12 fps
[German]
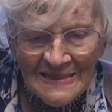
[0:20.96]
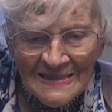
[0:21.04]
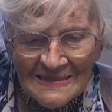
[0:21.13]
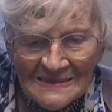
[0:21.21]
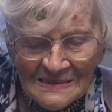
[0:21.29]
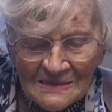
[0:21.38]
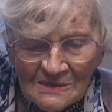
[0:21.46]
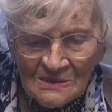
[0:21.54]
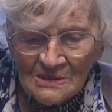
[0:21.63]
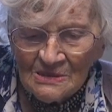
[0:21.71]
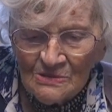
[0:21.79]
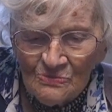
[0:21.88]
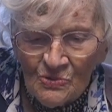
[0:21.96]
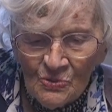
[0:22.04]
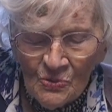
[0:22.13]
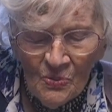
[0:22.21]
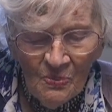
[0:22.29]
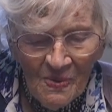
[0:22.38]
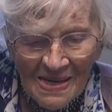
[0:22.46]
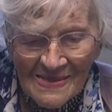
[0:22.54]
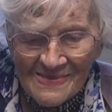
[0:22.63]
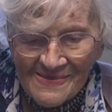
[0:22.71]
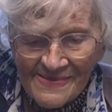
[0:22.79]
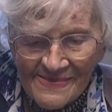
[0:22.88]
soll man schneiden? Wo du
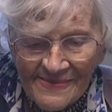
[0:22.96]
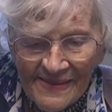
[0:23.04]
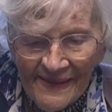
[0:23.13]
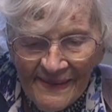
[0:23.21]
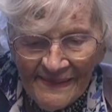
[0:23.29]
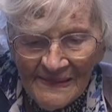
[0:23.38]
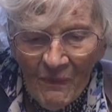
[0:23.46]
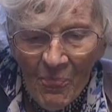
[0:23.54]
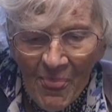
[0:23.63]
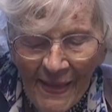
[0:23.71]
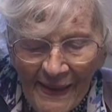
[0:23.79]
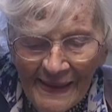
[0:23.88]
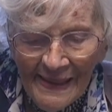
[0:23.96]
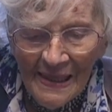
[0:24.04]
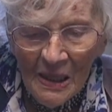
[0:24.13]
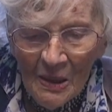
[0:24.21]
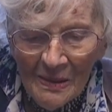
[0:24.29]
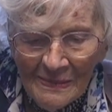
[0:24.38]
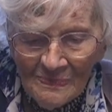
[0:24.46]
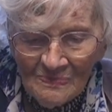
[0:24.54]
willst. Wo ich will, okay.